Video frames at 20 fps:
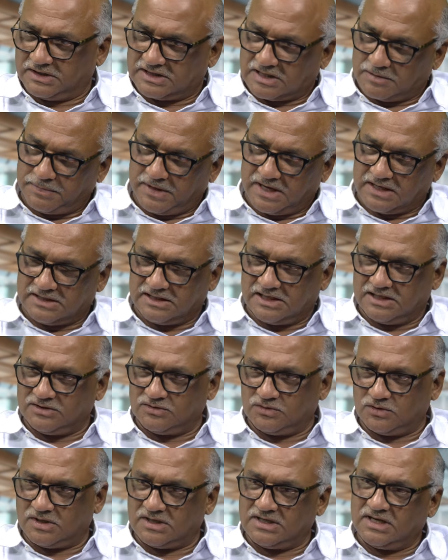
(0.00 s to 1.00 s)
ఇతర పార్టీలను
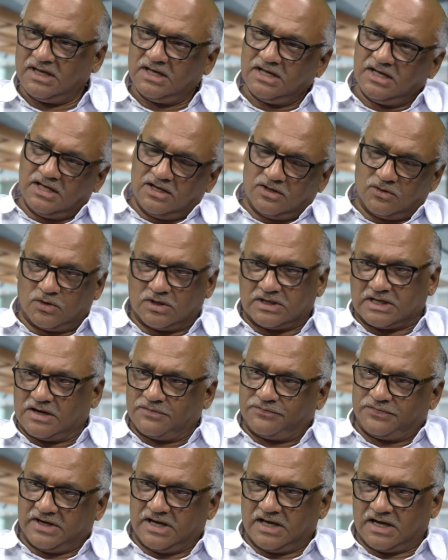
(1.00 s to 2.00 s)
జూరి నూట
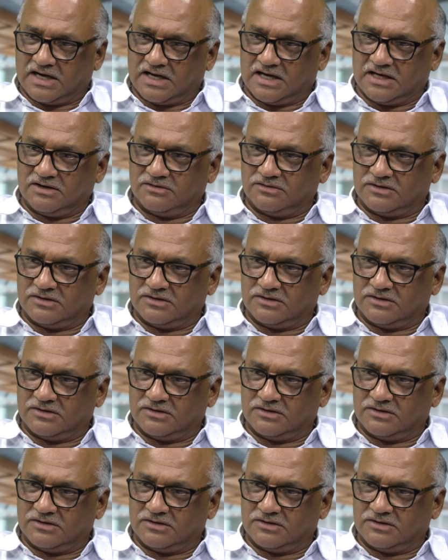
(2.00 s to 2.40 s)
యాభై ఆరు రాక